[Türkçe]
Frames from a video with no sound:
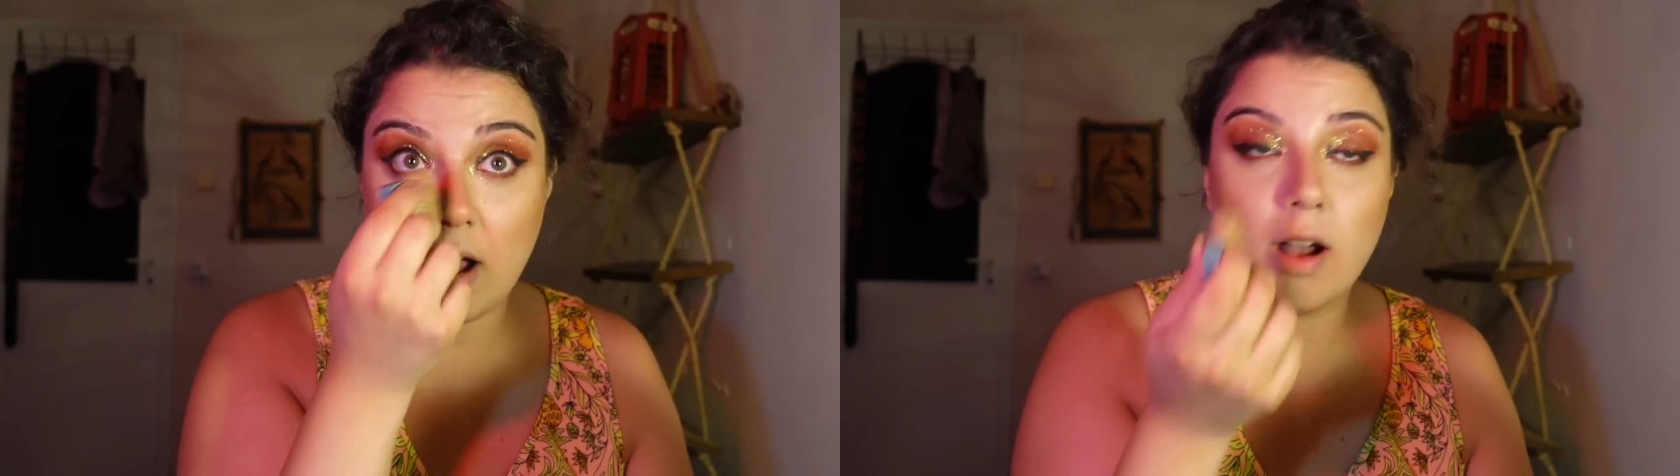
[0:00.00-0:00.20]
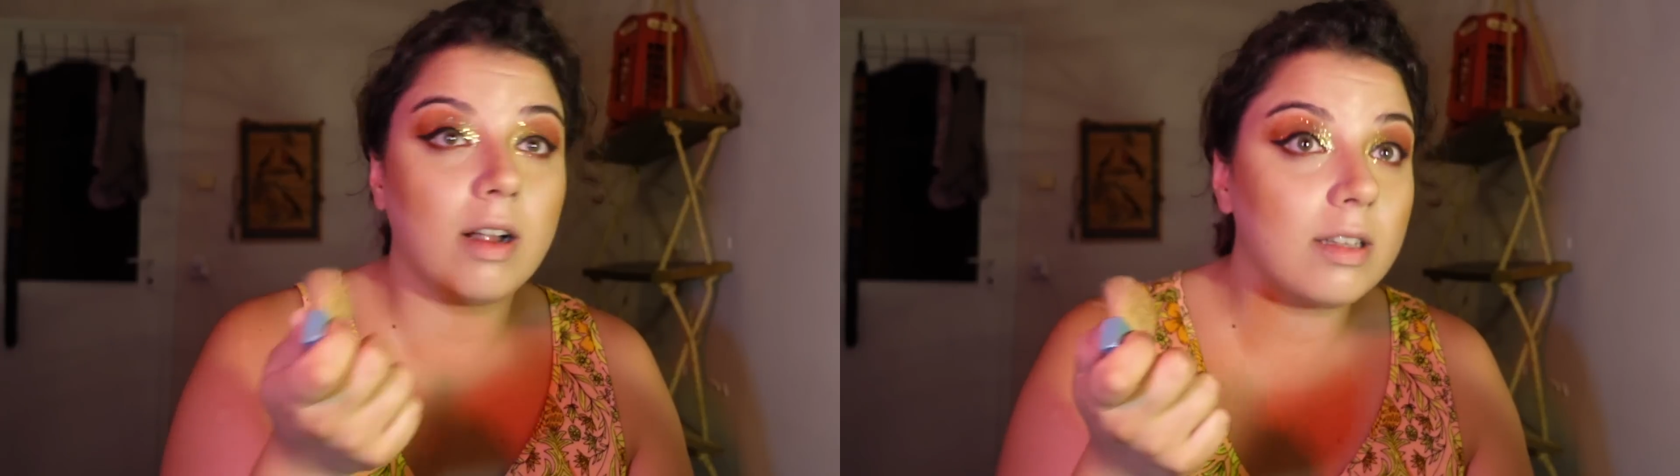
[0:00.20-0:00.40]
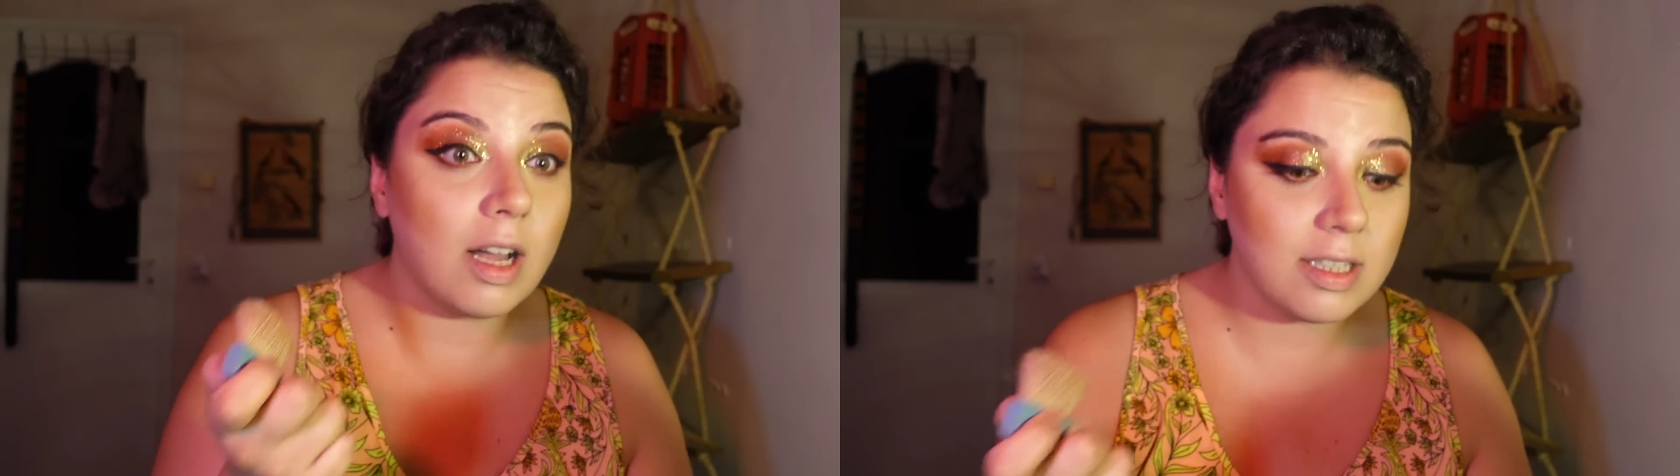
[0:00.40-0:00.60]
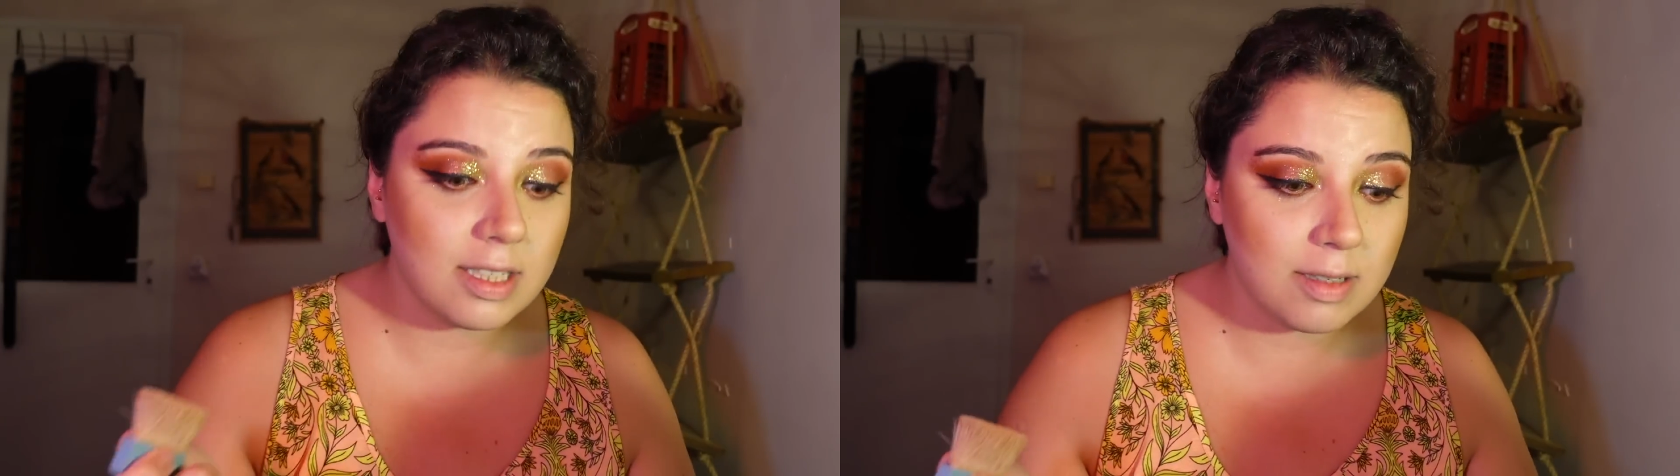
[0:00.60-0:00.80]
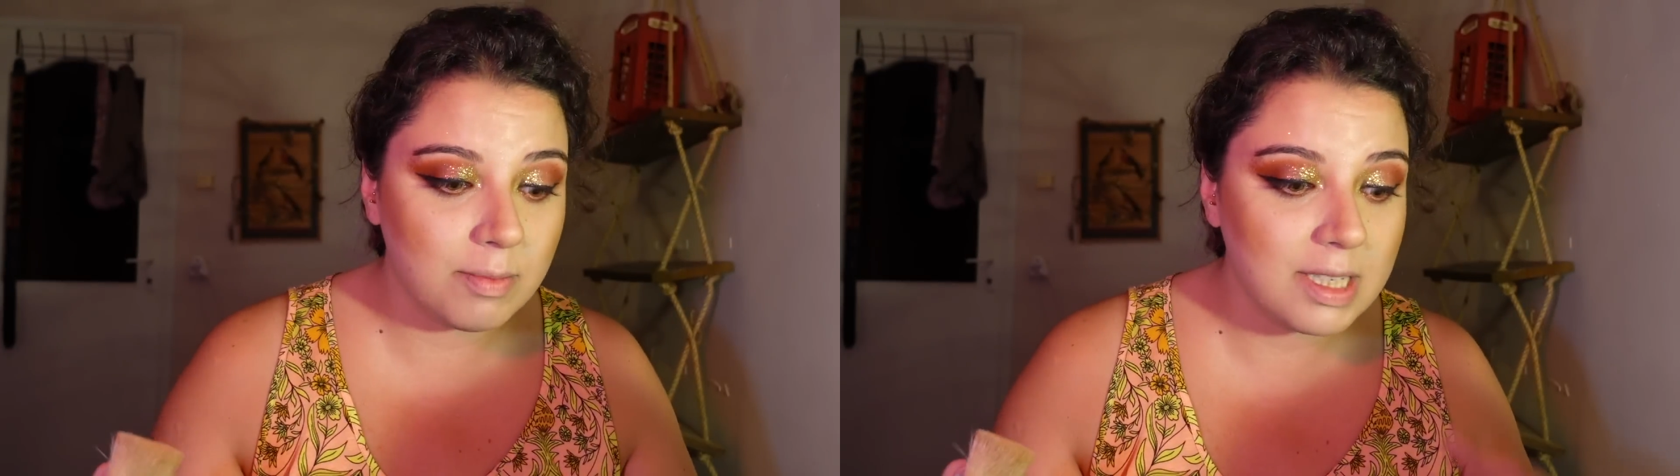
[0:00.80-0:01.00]

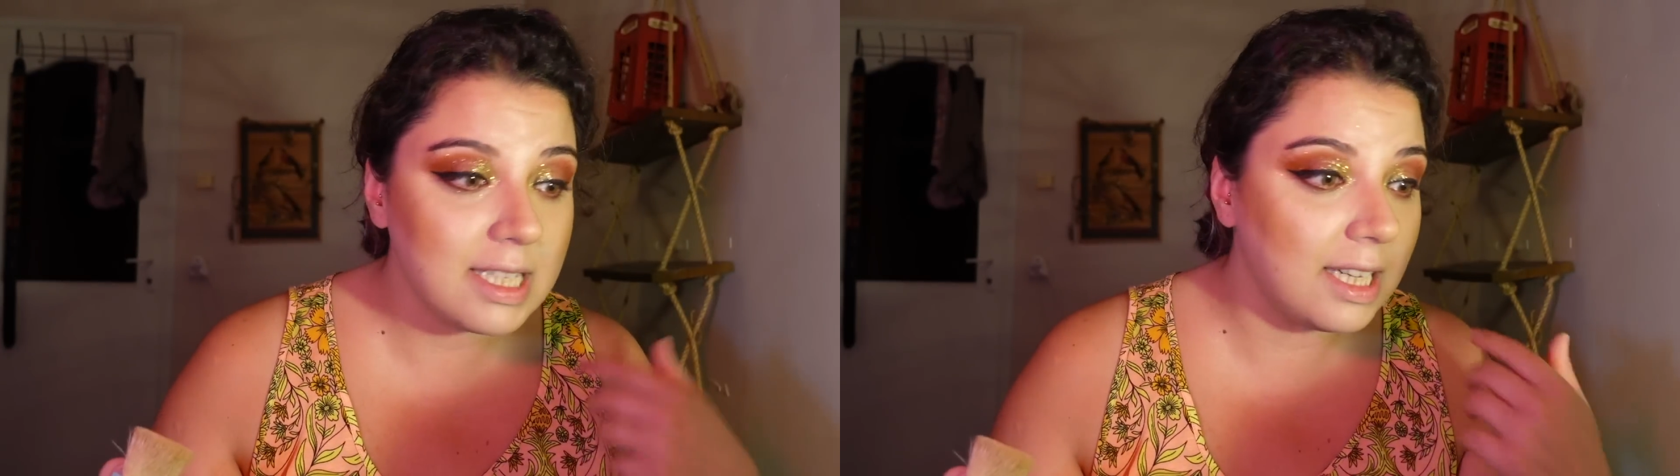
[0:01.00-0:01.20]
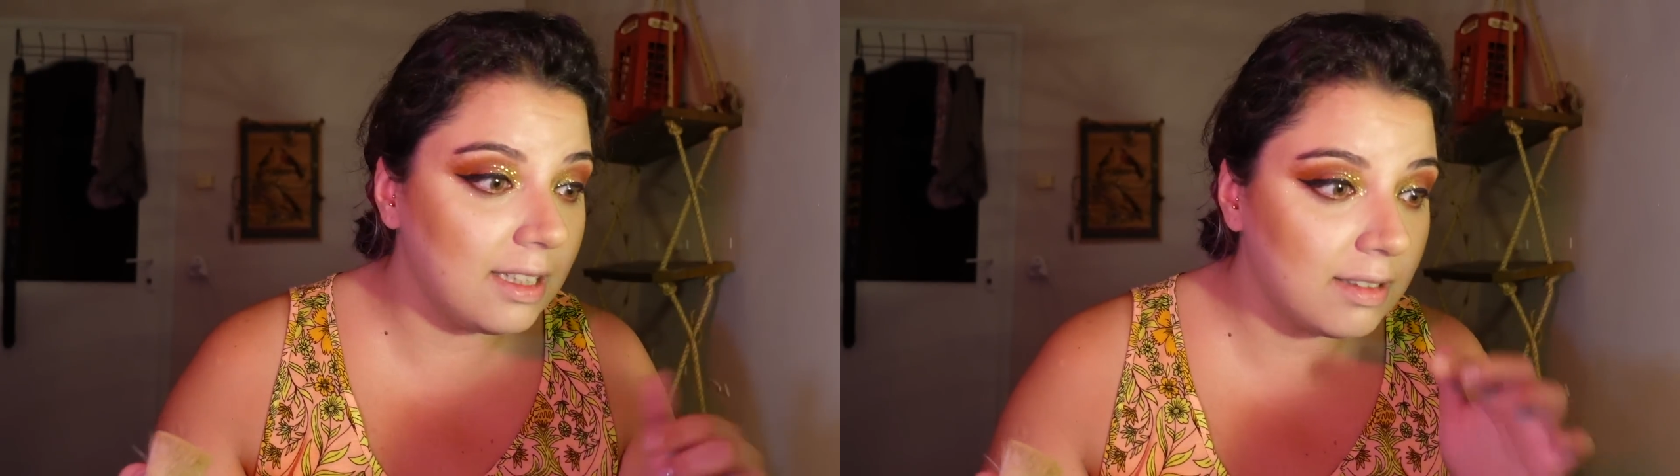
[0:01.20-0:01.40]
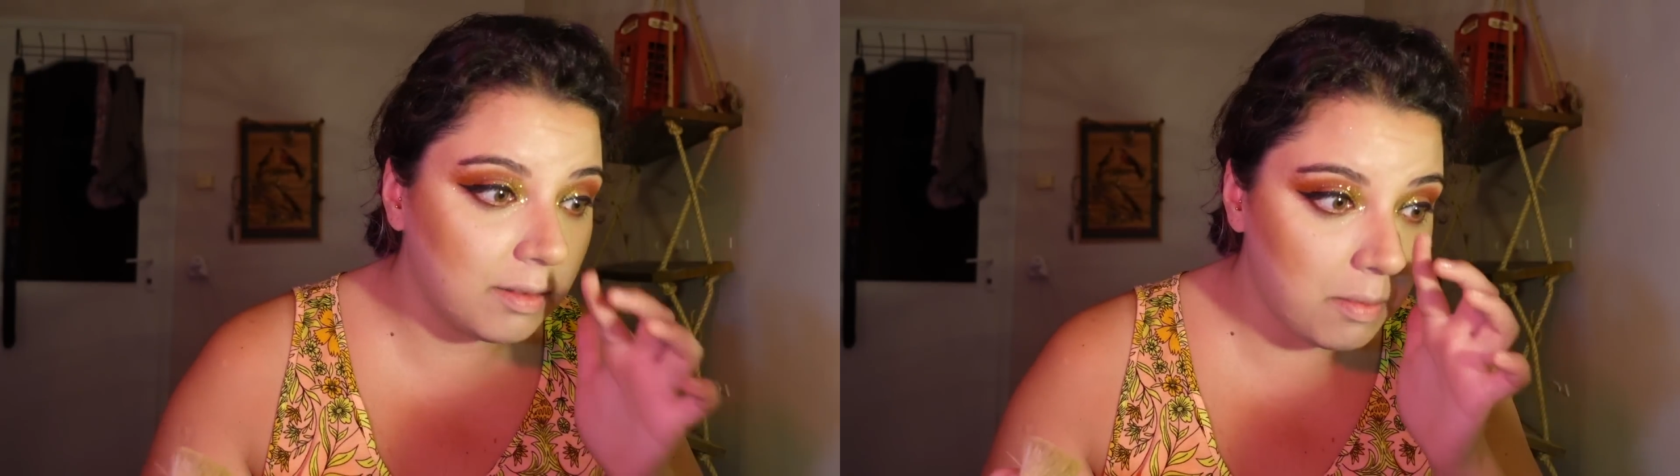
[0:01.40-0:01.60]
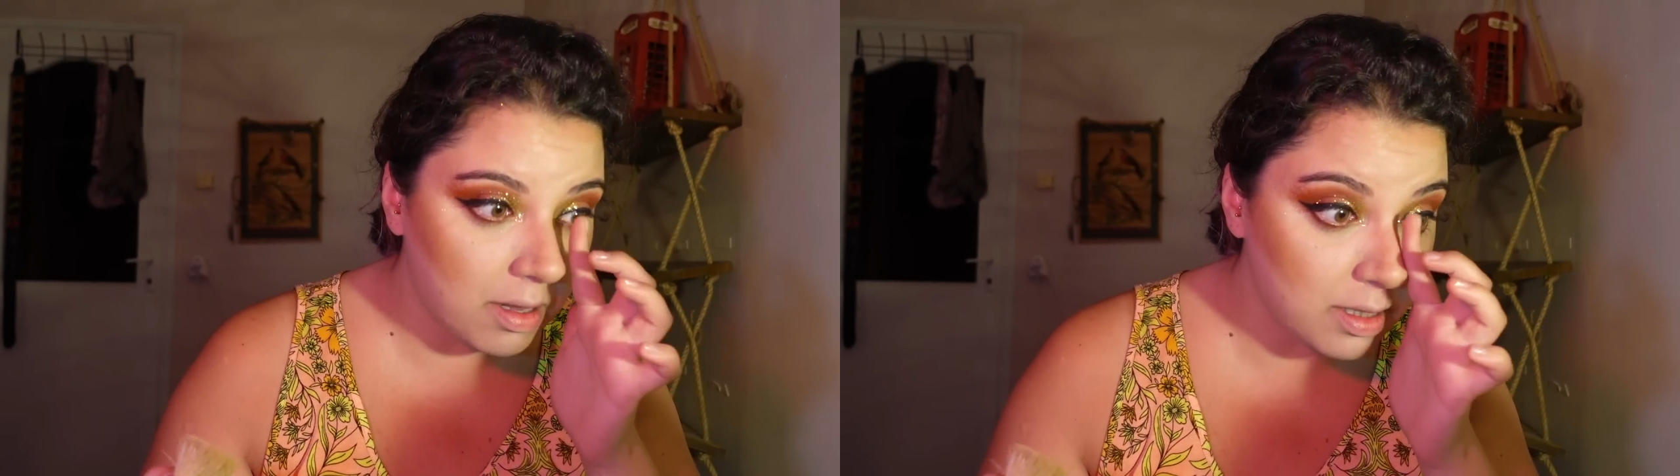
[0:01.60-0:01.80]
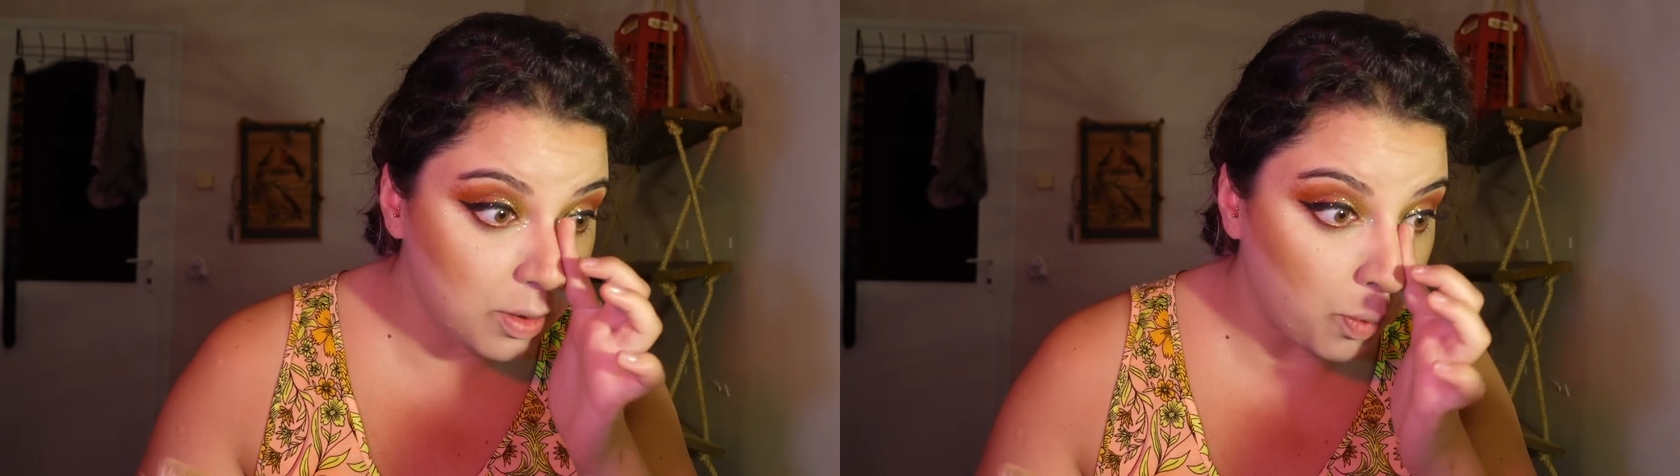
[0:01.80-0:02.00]
arkadaşlarımız inanılmaz